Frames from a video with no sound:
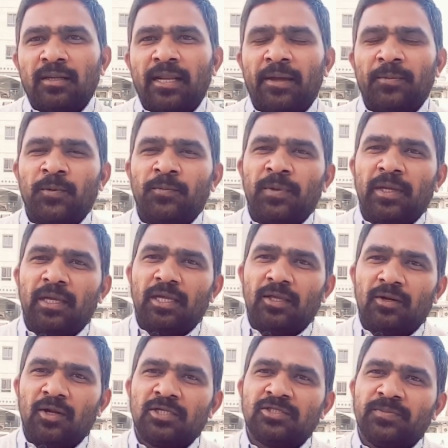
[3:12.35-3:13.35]
రేపు మీ
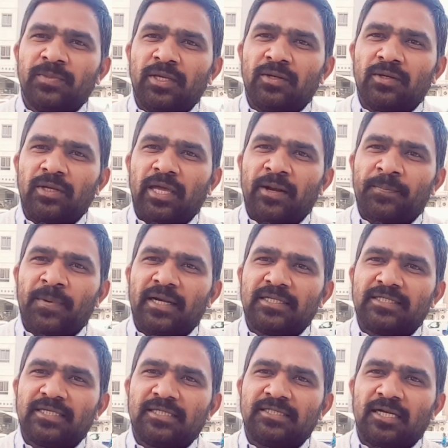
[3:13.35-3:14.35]
ఈరోజు మీరు
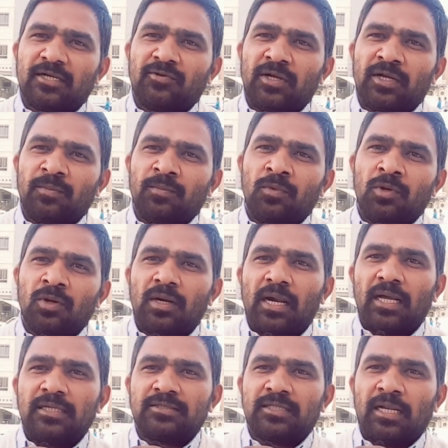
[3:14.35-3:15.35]
ఏర్పాటు చేసినటువంటి మూడు
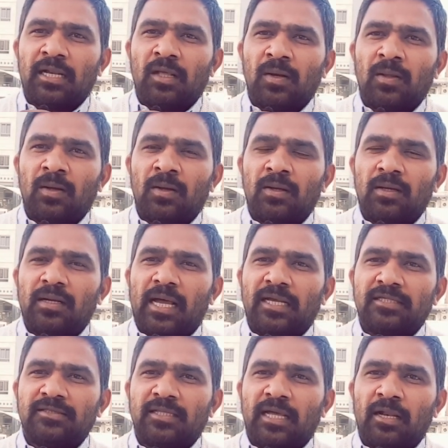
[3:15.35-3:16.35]
రాజధానులు
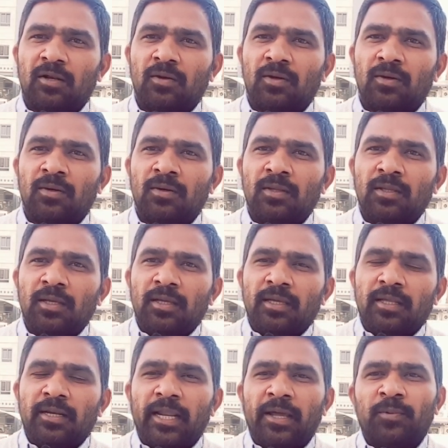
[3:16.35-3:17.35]
రాజధానులు
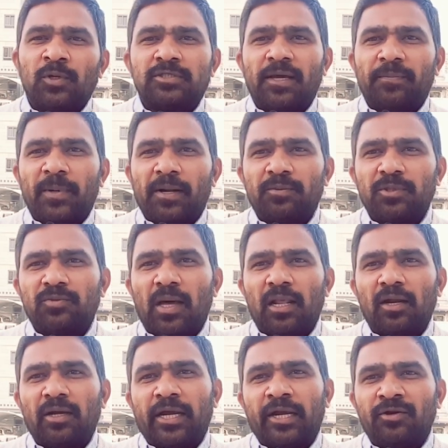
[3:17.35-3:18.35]
రేపు వచ్చే
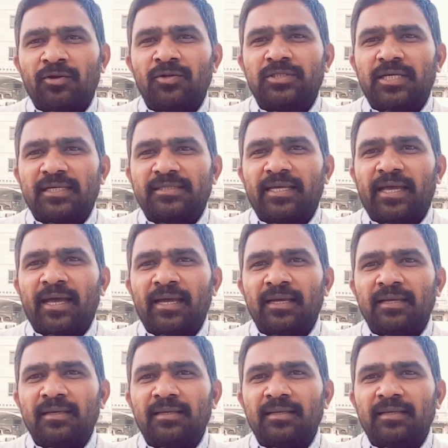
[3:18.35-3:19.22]
ప్రభుత్వాలు కంటిన్యూ చేస్తాయా